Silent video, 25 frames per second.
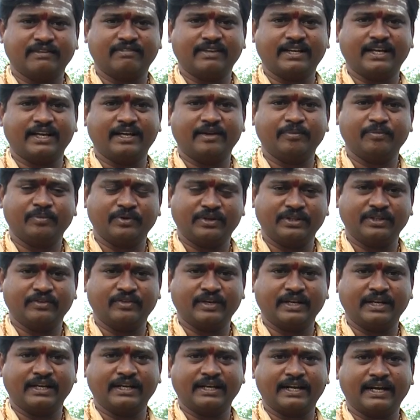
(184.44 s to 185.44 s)
சேவையை புரிந்து
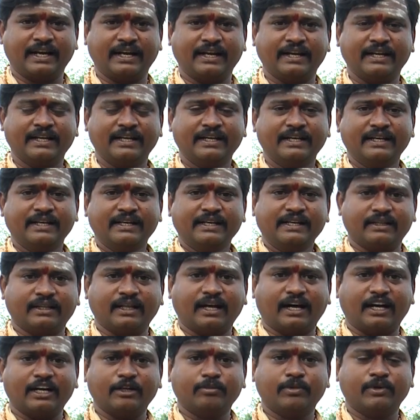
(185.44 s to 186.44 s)
வருகின்றேன்
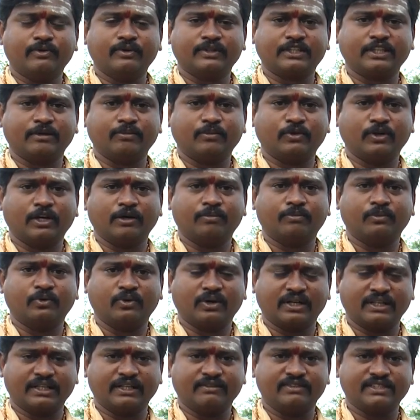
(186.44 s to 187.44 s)
இந்த அனுபவத்தின் மூலம்
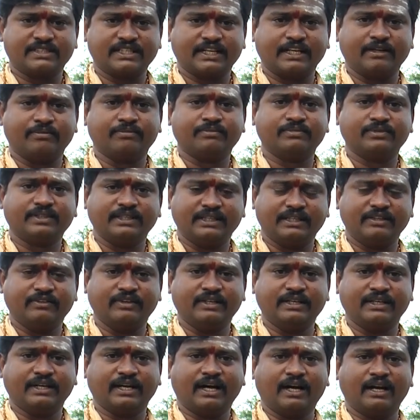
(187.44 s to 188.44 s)
உணர்ந்த விஷயம்
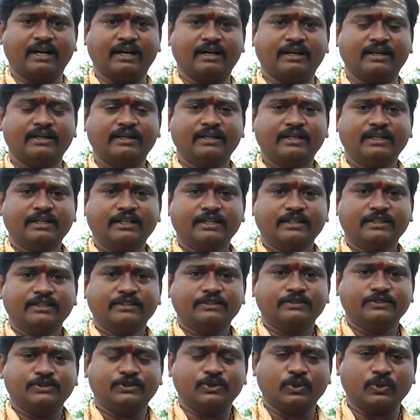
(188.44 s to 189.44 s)
இதுவென்றால்
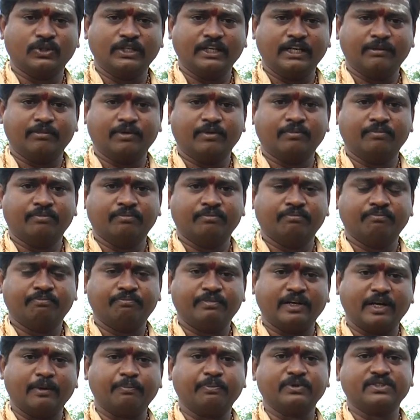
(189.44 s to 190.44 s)
ஜோதிடமும்
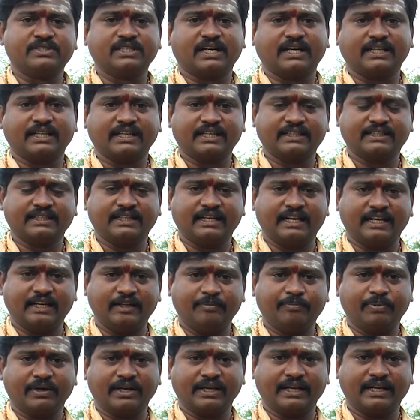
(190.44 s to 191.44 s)
பிறப்பு ஜாதகத்தின்
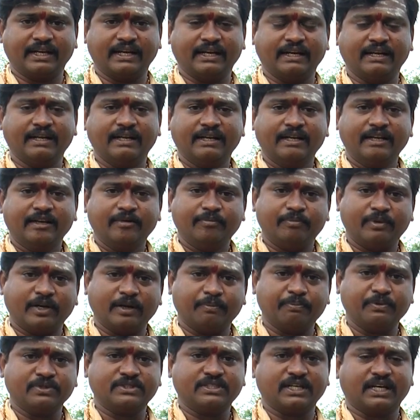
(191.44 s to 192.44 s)
அடிப்படையில்
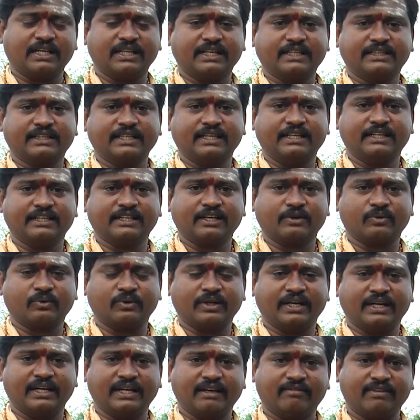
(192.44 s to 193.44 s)
பிறப்பு ஜாதகத்தில்
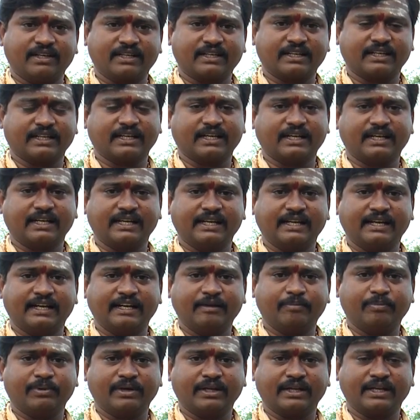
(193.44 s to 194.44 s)
இருக்கக்கூடிய நவக்கிரகங்களின்
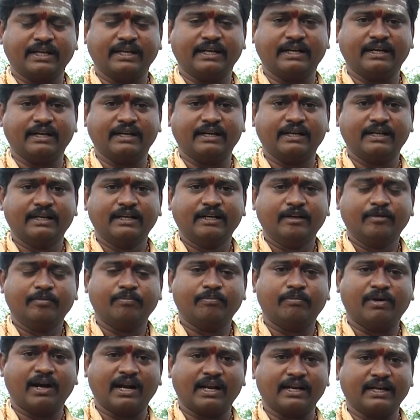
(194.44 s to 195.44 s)
அடிப்படையில்
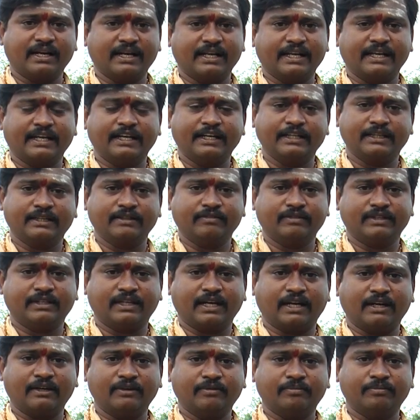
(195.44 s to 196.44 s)
பலன்களை
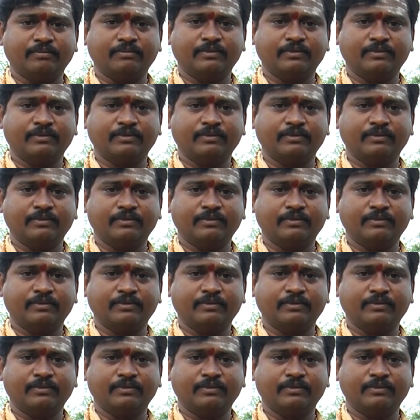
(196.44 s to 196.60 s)
எடுத்துவிட்டாலும்